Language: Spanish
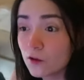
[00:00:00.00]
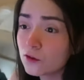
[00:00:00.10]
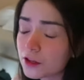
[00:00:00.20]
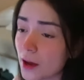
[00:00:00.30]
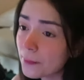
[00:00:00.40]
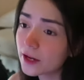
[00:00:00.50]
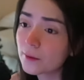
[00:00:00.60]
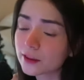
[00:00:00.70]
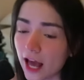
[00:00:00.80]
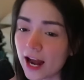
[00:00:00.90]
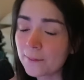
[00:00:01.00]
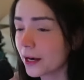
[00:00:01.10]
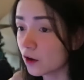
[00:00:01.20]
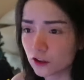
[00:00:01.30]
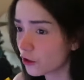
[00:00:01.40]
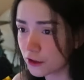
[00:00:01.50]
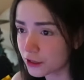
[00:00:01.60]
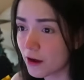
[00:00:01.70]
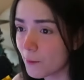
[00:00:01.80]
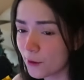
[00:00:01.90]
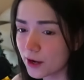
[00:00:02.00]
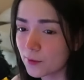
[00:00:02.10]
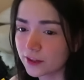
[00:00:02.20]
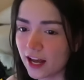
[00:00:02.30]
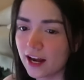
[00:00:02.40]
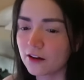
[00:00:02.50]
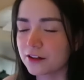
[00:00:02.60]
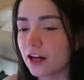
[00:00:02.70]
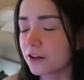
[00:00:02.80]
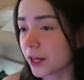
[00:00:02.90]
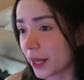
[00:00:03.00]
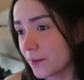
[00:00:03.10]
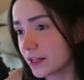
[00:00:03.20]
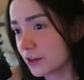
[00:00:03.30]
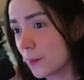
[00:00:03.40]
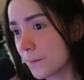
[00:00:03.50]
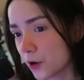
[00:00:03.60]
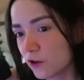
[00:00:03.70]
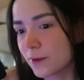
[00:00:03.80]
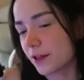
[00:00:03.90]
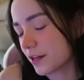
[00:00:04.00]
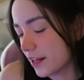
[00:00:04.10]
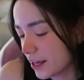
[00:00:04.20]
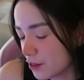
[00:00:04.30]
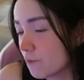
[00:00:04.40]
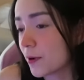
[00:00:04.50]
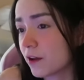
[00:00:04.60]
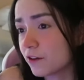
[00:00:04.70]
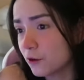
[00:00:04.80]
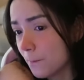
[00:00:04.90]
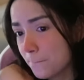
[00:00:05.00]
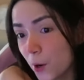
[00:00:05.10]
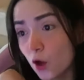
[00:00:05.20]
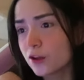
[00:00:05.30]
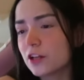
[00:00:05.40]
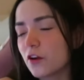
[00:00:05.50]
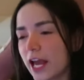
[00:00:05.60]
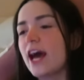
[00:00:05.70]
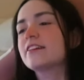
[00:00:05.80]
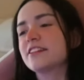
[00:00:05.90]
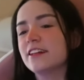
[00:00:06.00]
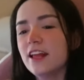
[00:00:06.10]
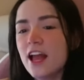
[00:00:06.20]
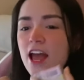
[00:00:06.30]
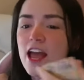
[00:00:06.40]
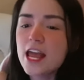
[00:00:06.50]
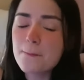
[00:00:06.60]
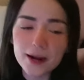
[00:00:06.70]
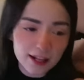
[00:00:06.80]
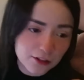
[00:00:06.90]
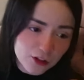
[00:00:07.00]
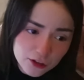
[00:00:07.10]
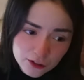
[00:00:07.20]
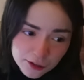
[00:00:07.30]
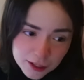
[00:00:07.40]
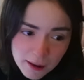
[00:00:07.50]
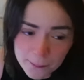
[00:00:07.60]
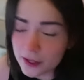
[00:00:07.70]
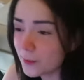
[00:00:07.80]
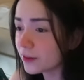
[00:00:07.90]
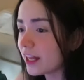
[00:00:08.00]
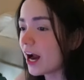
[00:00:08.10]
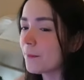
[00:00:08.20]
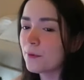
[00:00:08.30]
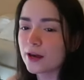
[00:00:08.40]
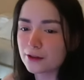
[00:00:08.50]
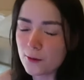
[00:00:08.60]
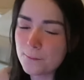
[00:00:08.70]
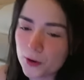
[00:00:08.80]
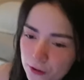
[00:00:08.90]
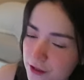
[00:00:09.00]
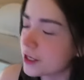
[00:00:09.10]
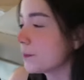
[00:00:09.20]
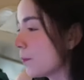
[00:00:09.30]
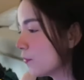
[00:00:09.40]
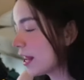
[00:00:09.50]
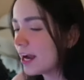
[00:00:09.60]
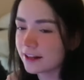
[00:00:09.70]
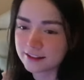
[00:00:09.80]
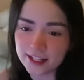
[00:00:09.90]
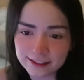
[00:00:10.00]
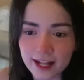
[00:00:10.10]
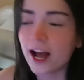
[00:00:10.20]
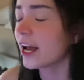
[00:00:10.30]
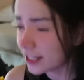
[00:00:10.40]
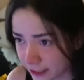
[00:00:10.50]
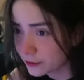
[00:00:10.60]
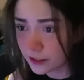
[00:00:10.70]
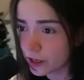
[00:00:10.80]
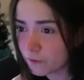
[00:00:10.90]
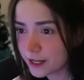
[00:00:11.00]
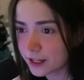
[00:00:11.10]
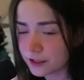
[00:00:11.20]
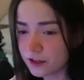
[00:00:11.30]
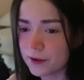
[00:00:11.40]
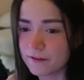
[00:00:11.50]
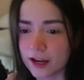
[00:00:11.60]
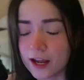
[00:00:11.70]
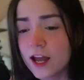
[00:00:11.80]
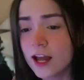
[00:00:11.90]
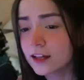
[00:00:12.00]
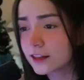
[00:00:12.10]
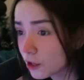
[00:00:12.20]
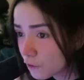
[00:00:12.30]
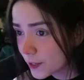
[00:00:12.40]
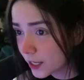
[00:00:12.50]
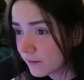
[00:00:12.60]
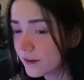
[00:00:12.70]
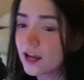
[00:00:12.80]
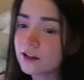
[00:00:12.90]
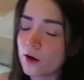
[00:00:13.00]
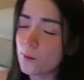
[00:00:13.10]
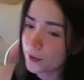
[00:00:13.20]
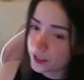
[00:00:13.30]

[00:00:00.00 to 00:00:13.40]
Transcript: algunos se va a poder votar, para otros no se va a poder votar. O sea, los que realmente son pros van a ser elegidos porque son pros en lo que hacen. Y para los otros se va a poder votar porque son pros en ser populares. Ya está, esa es toda la explicación, bebé. ¿Te lo expliqué bien o un